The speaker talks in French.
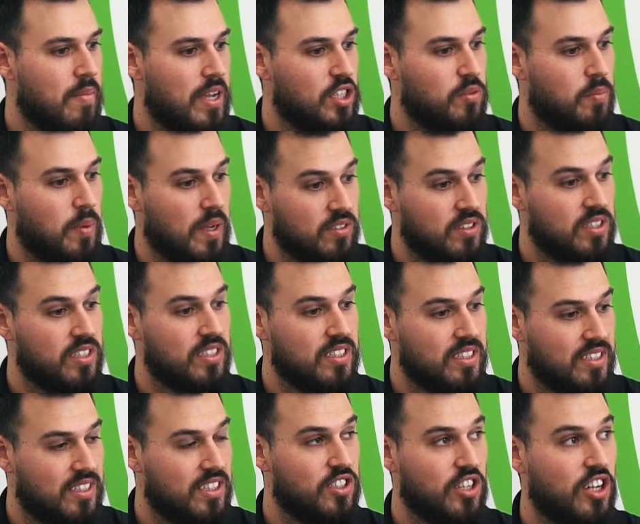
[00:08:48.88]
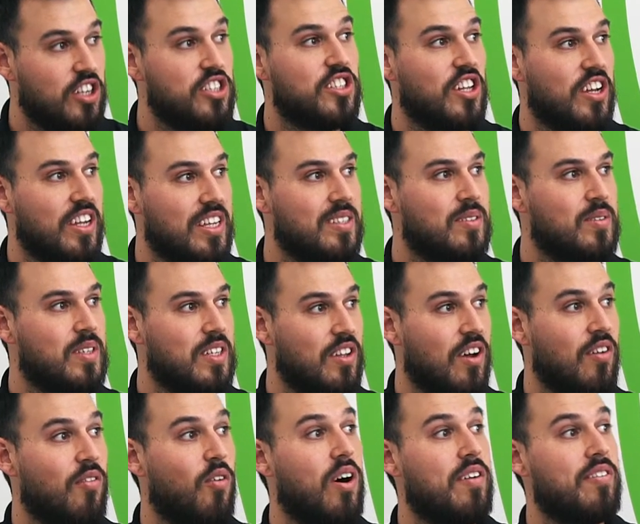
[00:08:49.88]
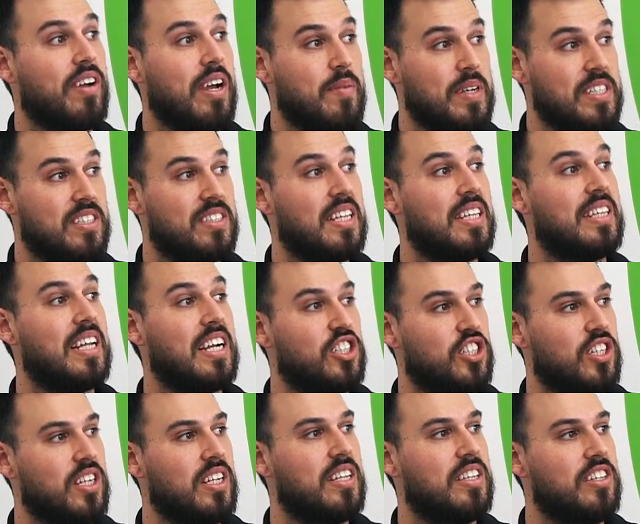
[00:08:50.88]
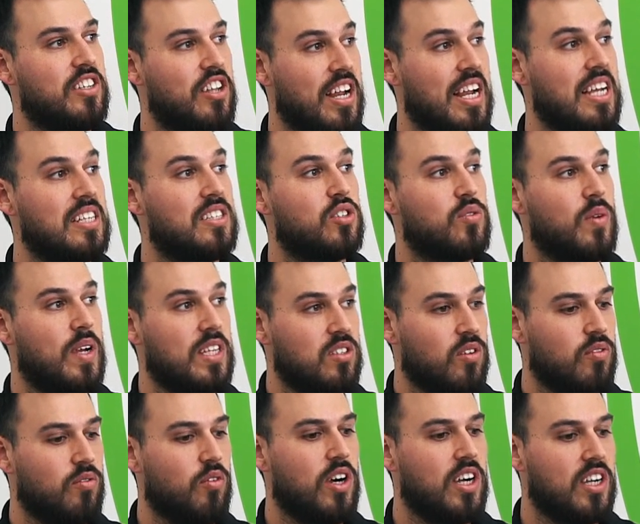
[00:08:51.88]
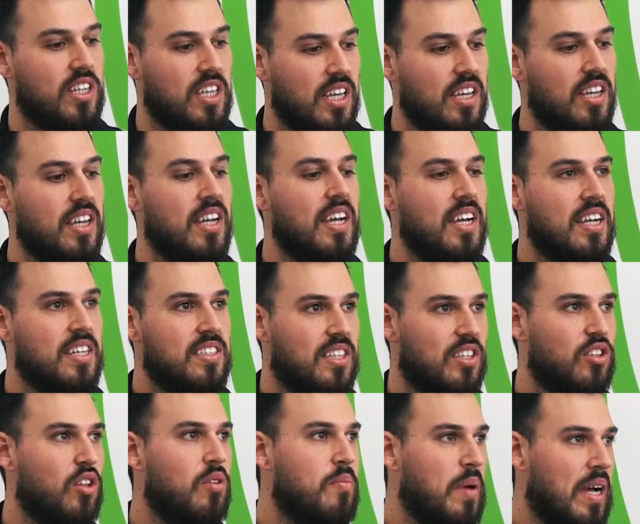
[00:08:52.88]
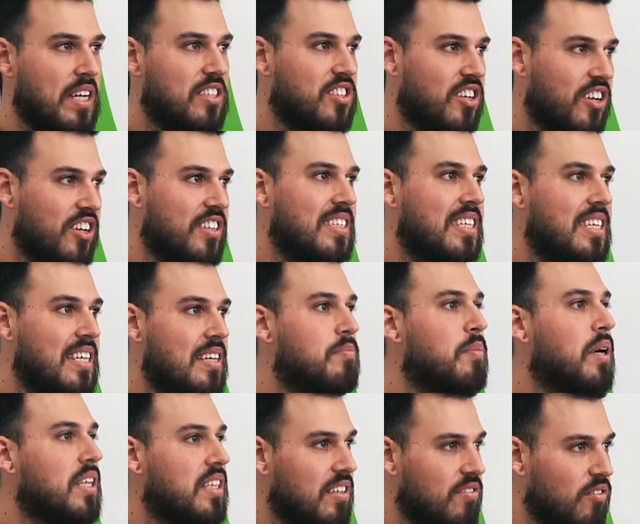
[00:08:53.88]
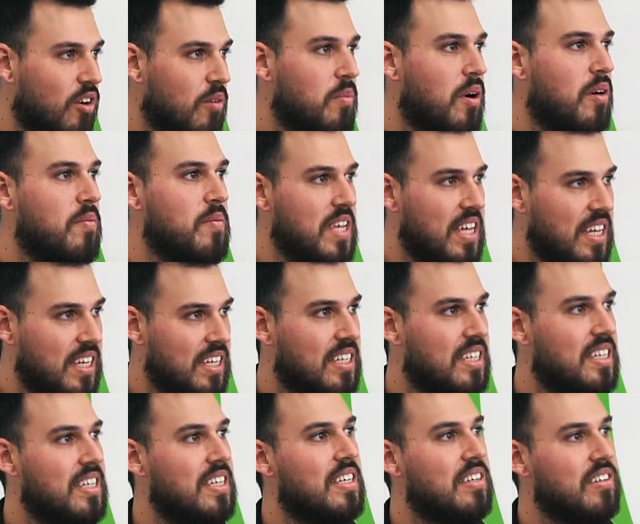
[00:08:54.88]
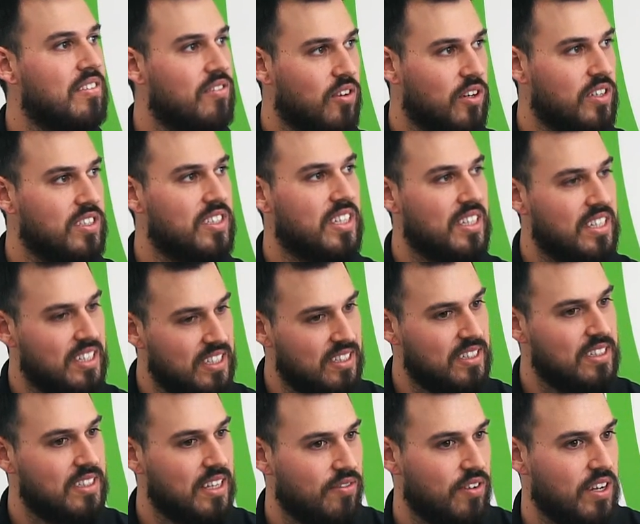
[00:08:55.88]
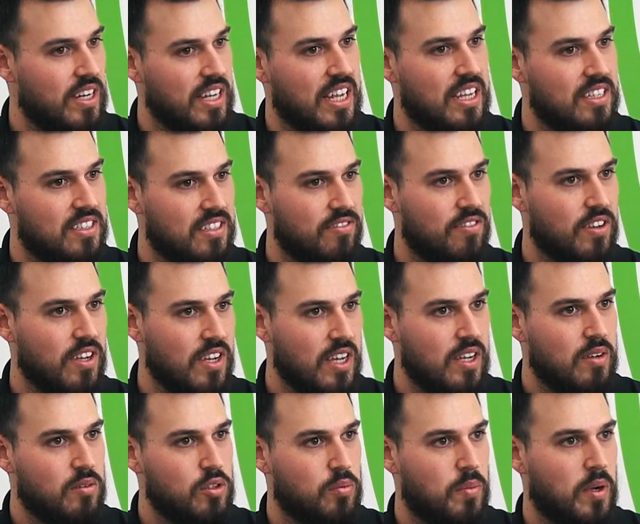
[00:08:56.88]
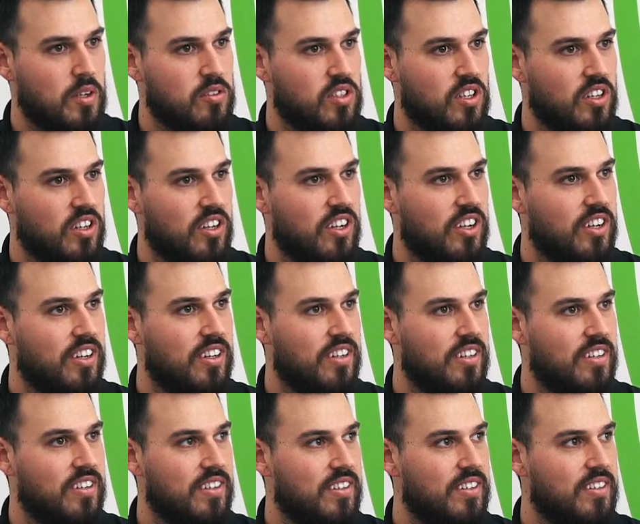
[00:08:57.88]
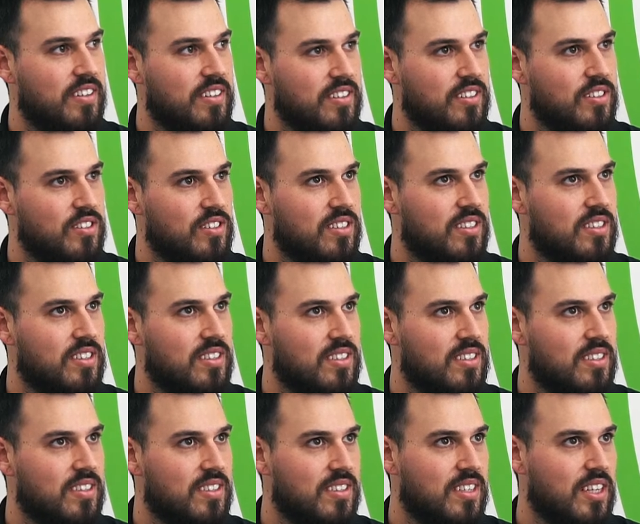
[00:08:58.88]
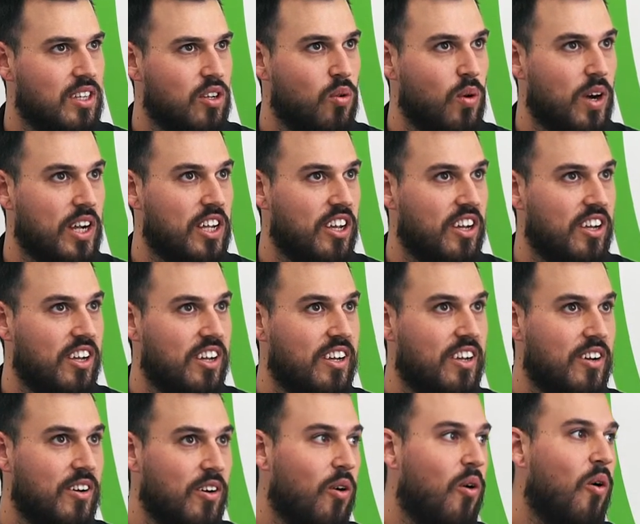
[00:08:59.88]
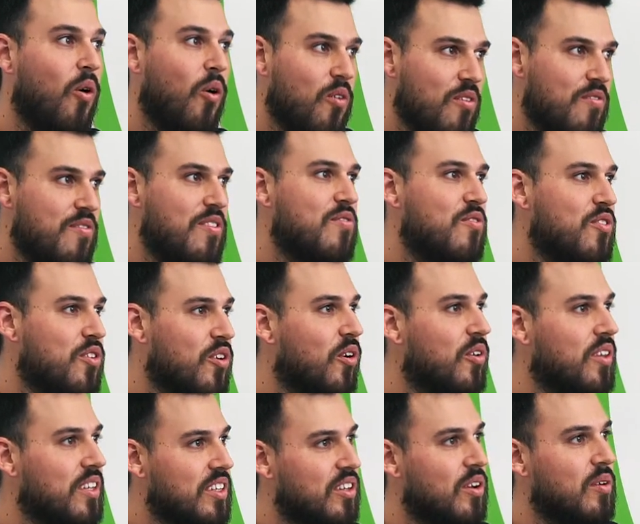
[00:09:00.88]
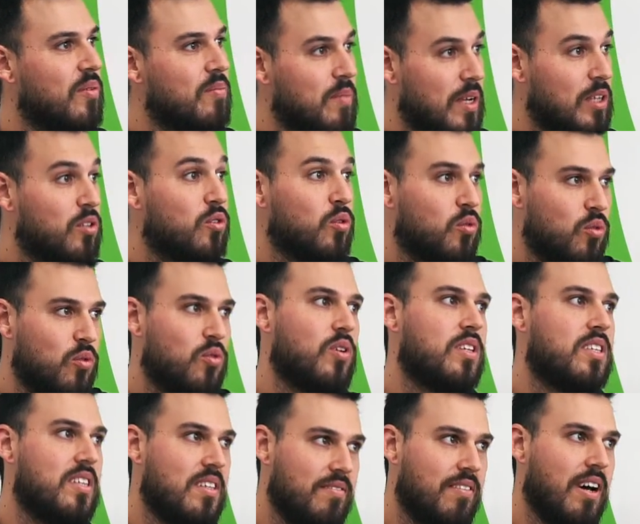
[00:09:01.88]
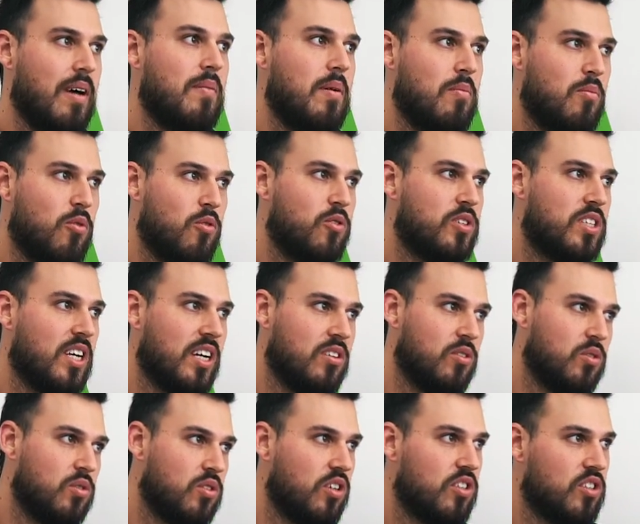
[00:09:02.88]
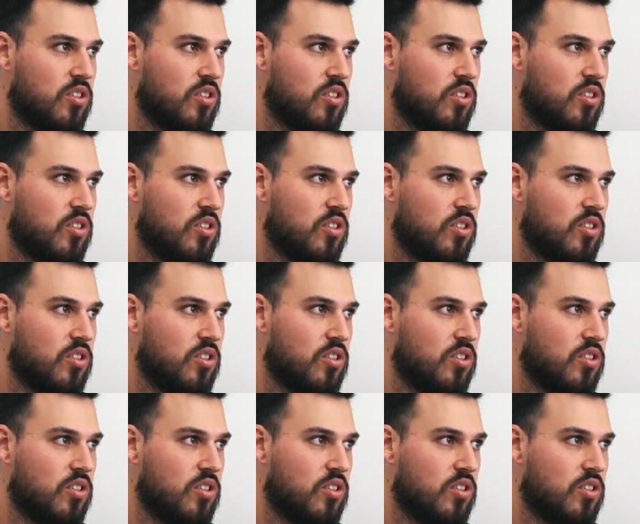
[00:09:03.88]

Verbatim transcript: Mais je pense, c'est ça le stylisme c'est de voir vraiment se détacher de la situation, de voir, OK, c'est une personne qui peut-être va pas bien, qui va dire des, affaires négatives. Je pense que c'est de quoi que on le vit vu qu'on est ben surtout toi es vraiment beaucoup sur les réseaux